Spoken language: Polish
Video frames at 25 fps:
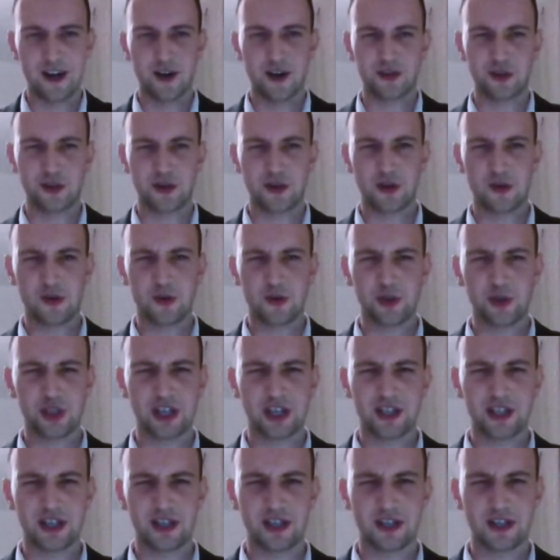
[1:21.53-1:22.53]
od roku
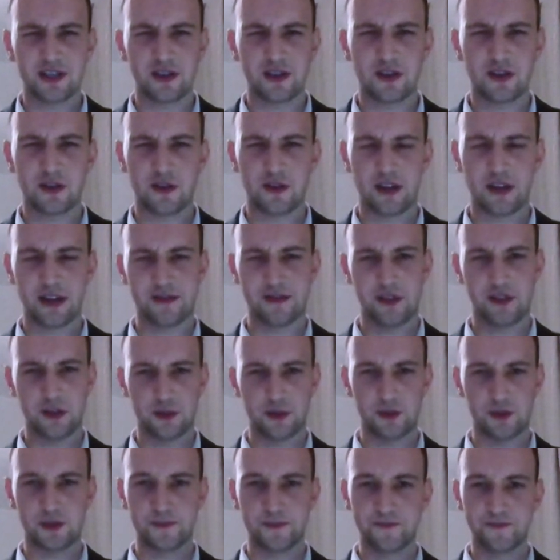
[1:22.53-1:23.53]
siecze nas
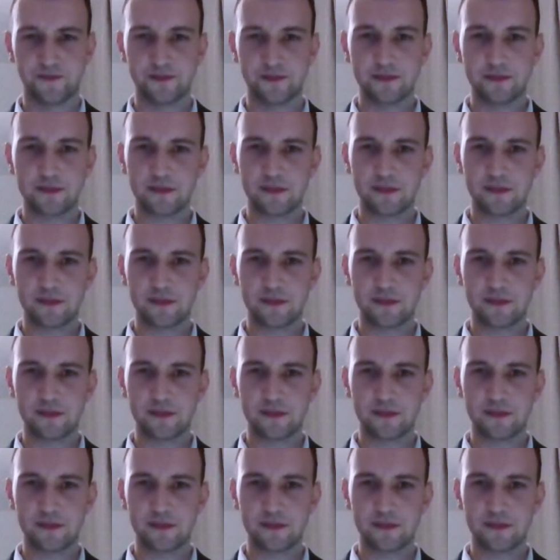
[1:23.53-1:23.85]
koronawirus.